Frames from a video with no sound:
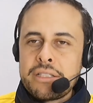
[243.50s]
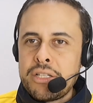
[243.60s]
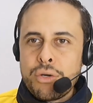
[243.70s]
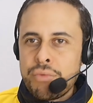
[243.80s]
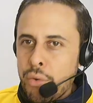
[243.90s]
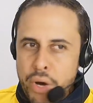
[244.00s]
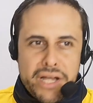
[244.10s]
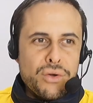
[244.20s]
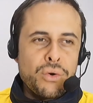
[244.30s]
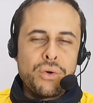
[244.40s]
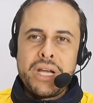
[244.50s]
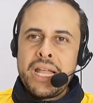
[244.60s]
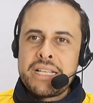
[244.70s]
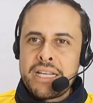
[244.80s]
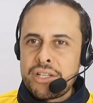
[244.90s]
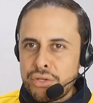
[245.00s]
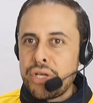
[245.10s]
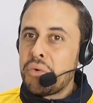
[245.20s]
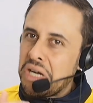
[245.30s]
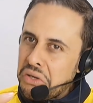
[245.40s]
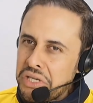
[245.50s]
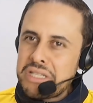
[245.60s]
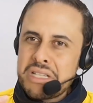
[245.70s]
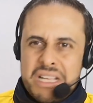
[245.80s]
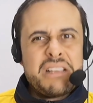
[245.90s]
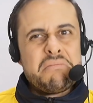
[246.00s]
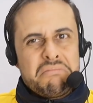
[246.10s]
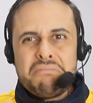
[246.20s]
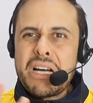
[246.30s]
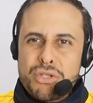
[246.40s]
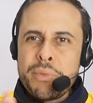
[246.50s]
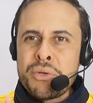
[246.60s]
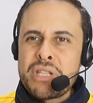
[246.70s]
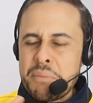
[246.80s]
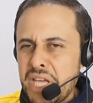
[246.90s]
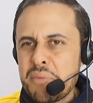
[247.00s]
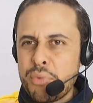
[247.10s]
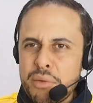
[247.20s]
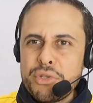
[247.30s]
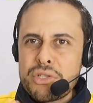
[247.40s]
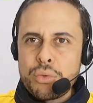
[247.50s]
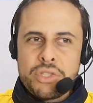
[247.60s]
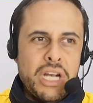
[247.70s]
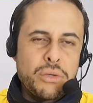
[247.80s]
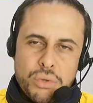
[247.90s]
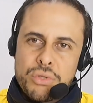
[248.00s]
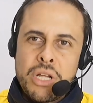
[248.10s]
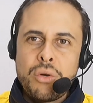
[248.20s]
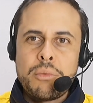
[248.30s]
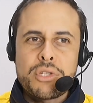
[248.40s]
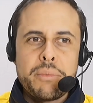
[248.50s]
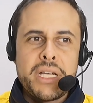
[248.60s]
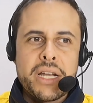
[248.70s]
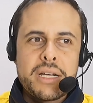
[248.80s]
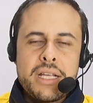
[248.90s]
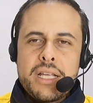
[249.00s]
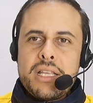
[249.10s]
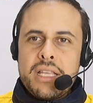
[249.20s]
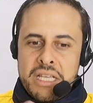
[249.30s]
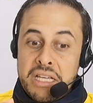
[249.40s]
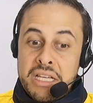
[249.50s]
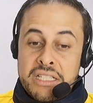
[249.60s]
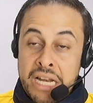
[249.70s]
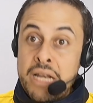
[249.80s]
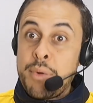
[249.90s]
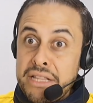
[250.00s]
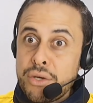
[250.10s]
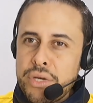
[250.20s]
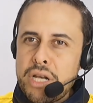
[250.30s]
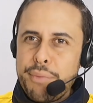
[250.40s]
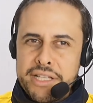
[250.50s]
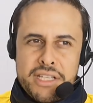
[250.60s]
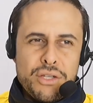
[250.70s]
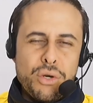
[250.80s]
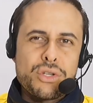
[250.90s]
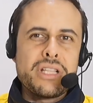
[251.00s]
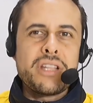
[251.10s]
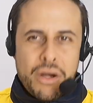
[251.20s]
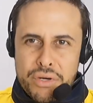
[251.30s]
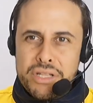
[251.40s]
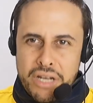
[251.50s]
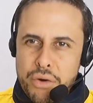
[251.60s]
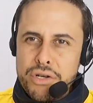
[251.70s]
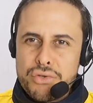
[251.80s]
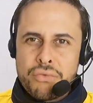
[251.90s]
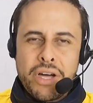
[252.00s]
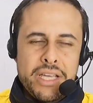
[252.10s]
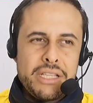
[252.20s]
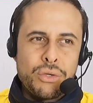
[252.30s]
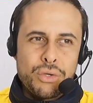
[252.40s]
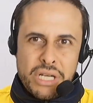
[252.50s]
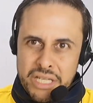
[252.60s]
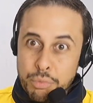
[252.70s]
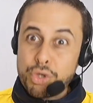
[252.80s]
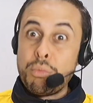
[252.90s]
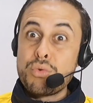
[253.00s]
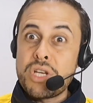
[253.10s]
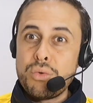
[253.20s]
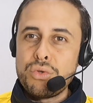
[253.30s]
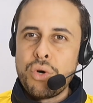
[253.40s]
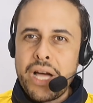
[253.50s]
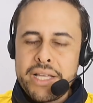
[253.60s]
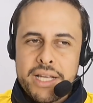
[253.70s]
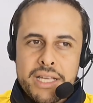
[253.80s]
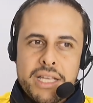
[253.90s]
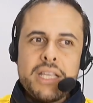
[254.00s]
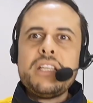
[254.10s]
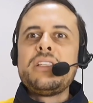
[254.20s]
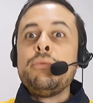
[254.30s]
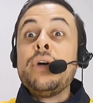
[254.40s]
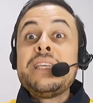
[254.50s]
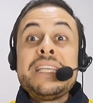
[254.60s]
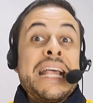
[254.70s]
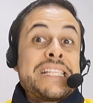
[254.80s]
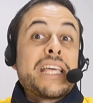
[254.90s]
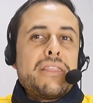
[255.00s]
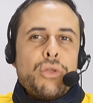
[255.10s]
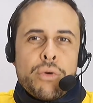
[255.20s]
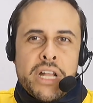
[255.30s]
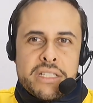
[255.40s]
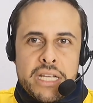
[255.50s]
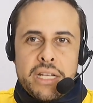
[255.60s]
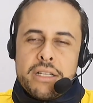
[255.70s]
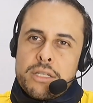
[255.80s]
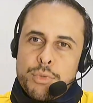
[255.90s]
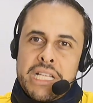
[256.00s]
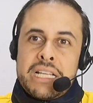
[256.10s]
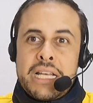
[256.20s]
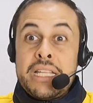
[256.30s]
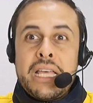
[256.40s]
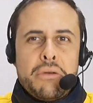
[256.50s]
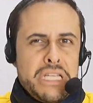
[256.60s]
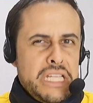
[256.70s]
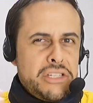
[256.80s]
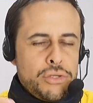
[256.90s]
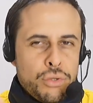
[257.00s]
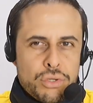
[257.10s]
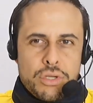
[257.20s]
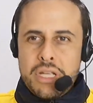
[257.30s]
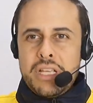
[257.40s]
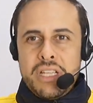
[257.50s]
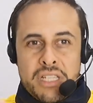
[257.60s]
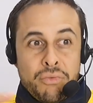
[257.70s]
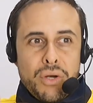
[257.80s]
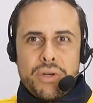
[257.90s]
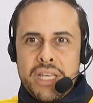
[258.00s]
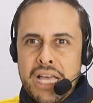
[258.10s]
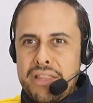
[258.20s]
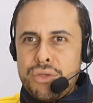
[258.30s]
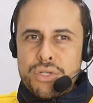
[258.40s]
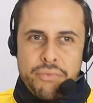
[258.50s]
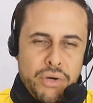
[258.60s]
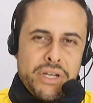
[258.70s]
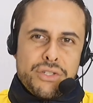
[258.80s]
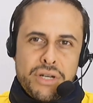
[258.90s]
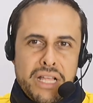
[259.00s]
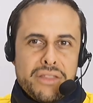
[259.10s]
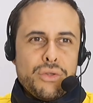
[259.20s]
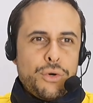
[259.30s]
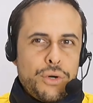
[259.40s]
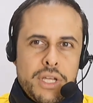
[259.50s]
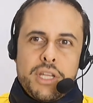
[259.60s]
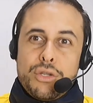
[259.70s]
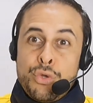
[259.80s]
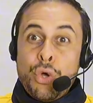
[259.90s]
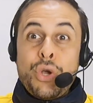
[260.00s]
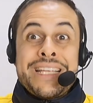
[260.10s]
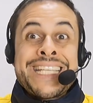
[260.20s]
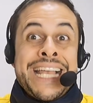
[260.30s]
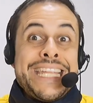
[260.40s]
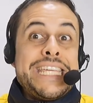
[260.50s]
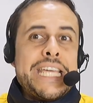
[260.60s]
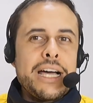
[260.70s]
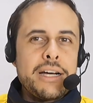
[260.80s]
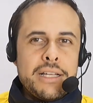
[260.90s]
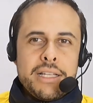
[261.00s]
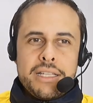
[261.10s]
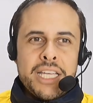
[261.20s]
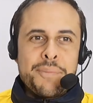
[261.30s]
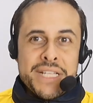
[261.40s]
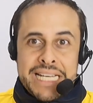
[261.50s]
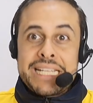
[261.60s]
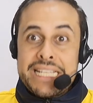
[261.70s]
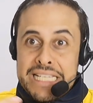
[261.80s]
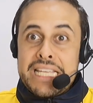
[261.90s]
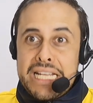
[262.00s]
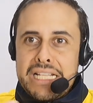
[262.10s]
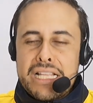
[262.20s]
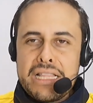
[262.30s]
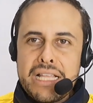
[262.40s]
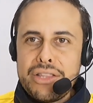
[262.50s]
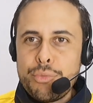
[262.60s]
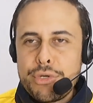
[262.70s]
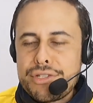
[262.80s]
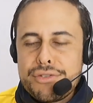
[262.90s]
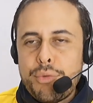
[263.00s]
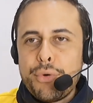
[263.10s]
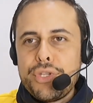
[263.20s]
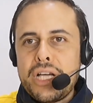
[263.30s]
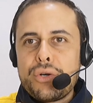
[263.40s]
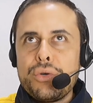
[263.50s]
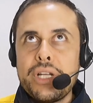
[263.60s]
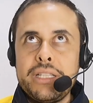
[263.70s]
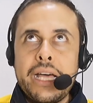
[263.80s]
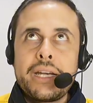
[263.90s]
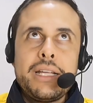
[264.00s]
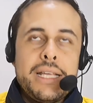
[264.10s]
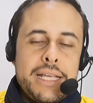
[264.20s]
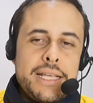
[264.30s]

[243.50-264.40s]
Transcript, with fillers: táctico fue bueno, la selección de jugadores más o menos también, podemos discutir algunos, ya lo vamos a mirar. Eh, eh, se replanteó bien el partido, los que entraron entraron enchufaditos, el equipo tomó un segundo aire, se fue deshilachando Brasil después de la salida de Vinicius y se fueron quedando, se fueron lesionando, no le salía y a pesar de que seguían intentando, pues no podían concretar